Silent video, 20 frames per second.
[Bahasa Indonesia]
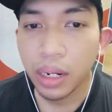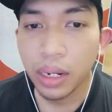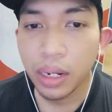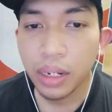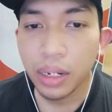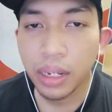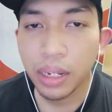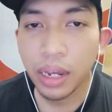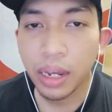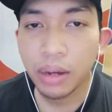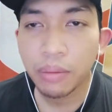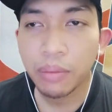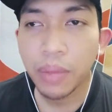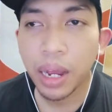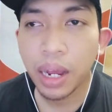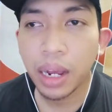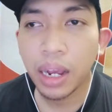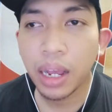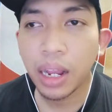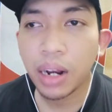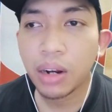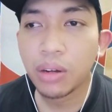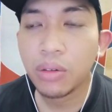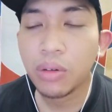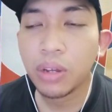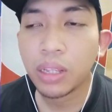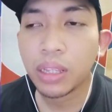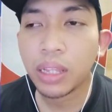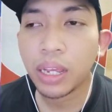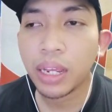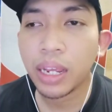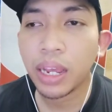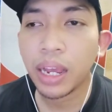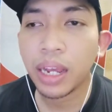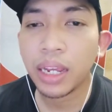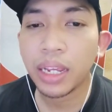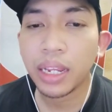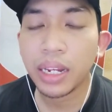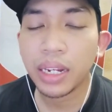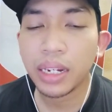yang bakal gue
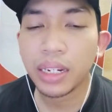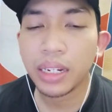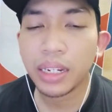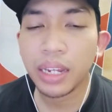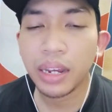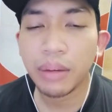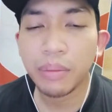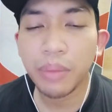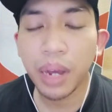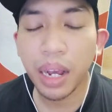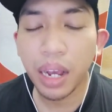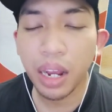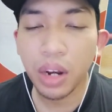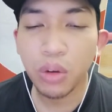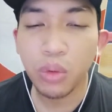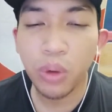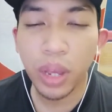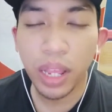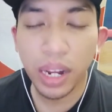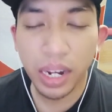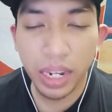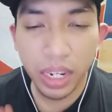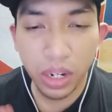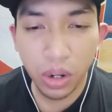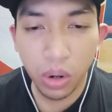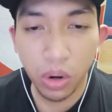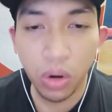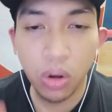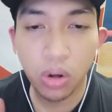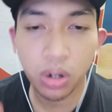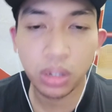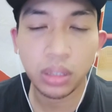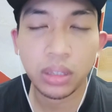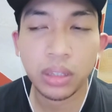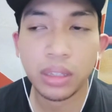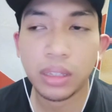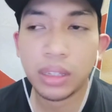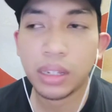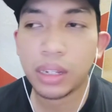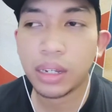tayangin, yang bakal gue record,
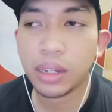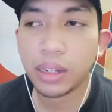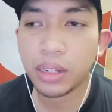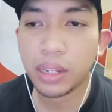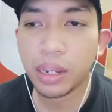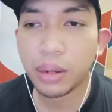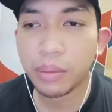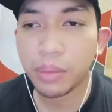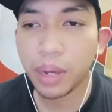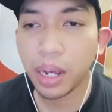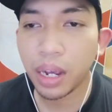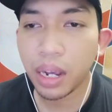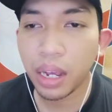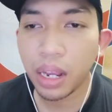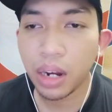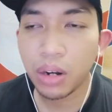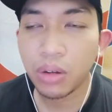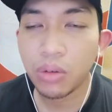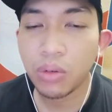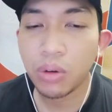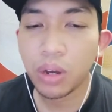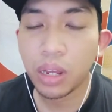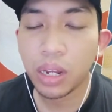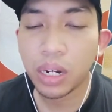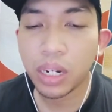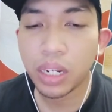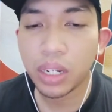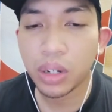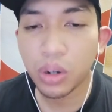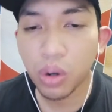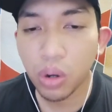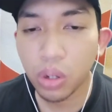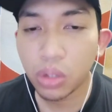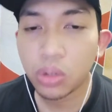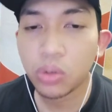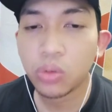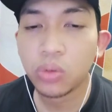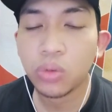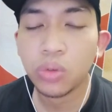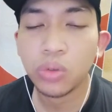yang bakal gue record
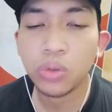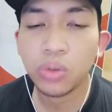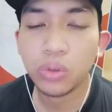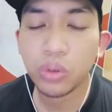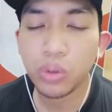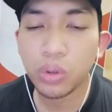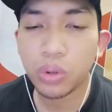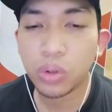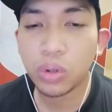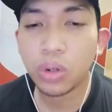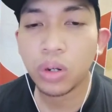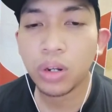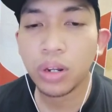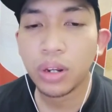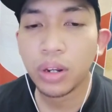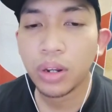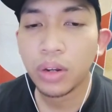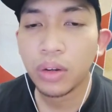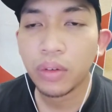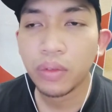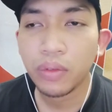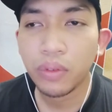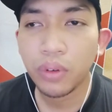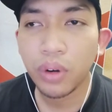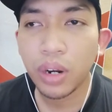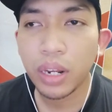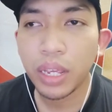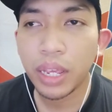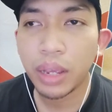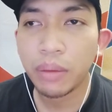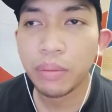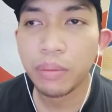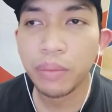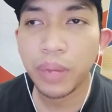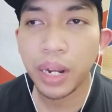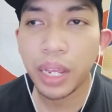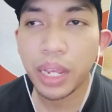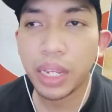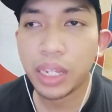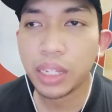untuk full
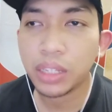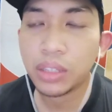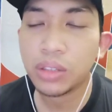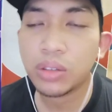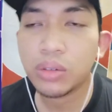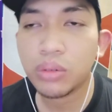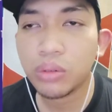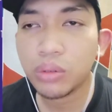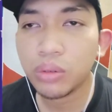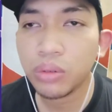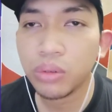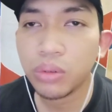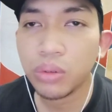gameplay itu